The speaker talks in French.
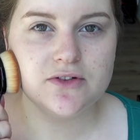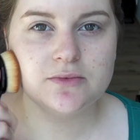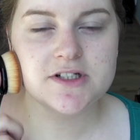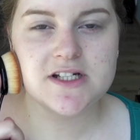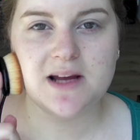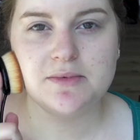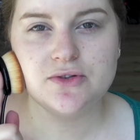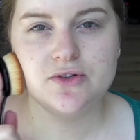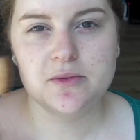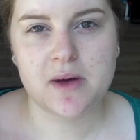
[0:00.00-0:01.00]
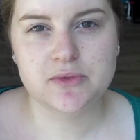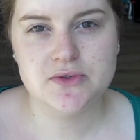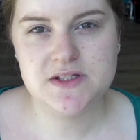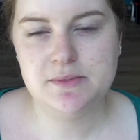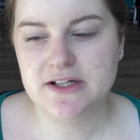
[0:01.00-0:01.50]
vu que moi j'ai l'habitude de ma
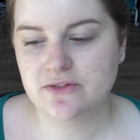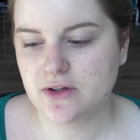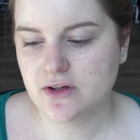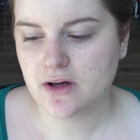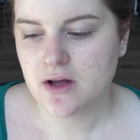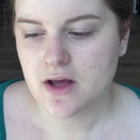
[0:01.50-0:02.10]
Beauty Blender,